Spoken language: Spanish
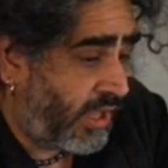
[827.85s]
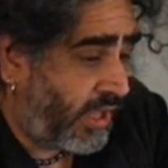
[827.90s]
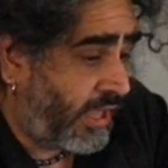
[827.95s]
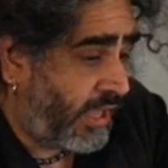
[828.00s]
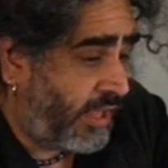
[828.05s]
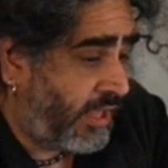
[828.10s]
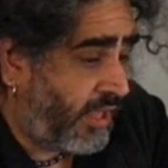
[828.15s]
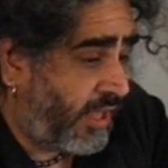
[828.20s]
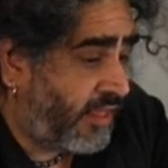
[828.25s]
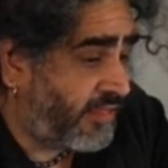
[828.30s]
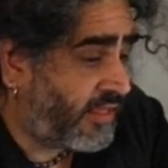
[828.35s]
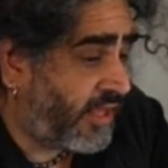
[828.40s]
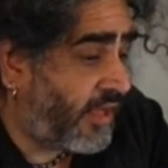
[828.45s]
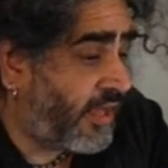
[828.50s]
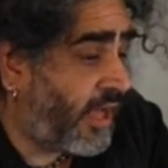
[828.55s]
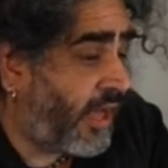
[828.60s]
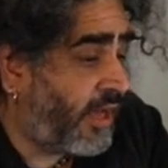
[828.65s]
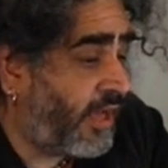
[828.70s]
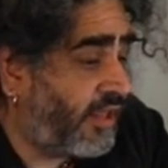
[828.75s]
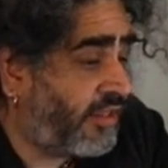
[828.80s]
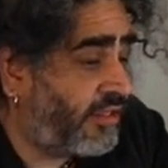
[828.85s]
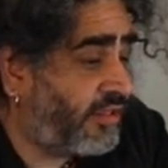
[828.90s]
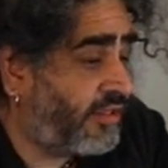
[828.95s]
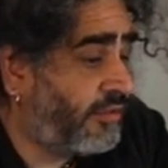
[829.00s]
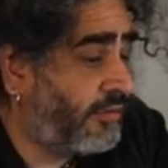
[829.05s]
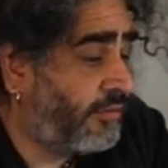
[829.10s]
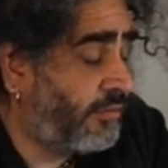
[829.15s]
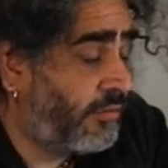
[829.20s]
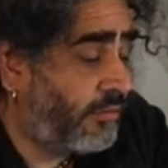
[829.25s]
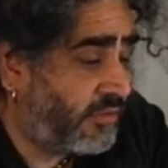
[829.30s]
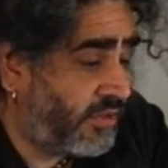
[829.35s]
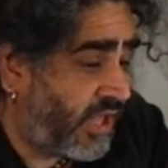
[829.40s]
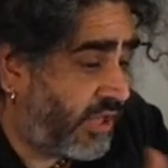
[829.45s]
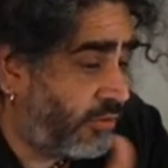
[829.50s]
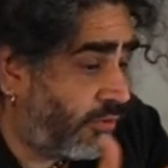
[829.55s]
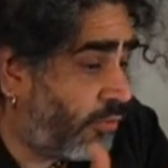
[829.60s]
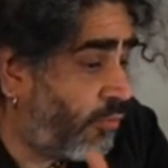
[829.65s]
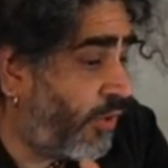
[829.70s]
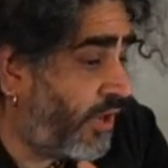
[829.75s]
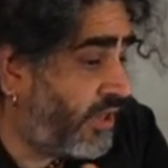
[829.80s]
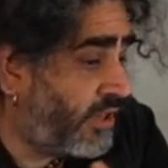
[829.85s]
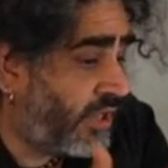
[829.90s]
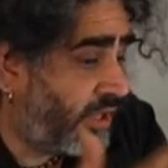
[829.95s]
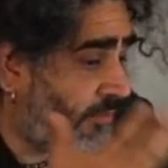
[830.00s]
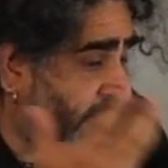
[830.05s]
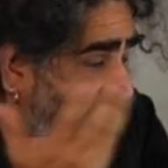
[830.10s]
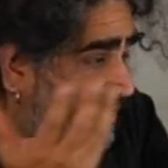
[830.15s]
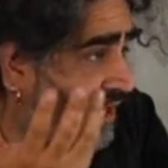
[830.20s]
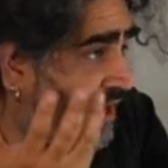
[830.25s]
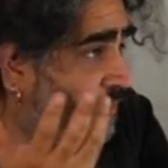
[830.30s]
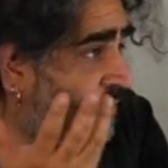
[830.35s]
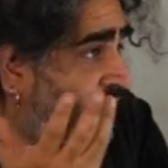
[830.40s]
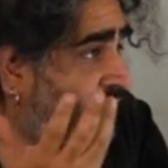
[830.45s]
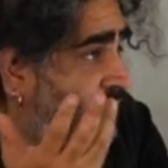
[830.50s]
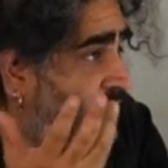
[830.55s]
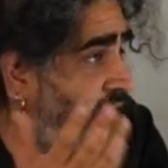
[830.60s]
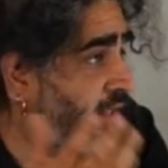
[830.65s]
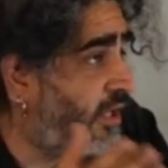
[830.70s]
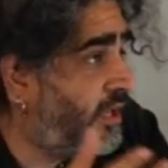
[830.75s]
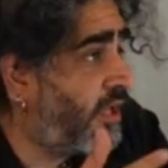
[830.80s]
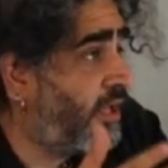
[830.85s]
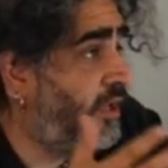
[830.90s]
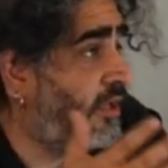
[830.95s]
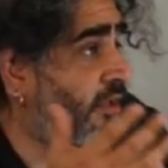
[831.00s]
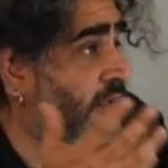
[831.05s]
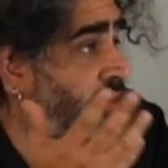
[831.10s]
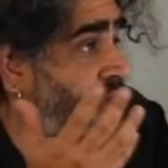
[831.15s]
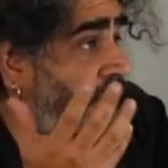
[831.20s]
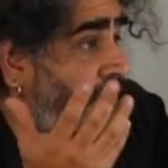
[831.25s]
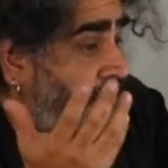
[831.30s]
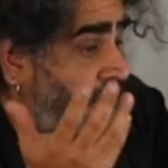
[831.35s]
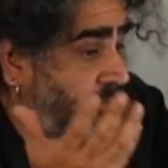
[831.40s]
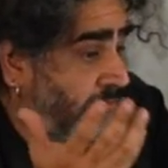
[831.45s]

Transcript: Eh, estas cajas, dando cuenta básicamente de que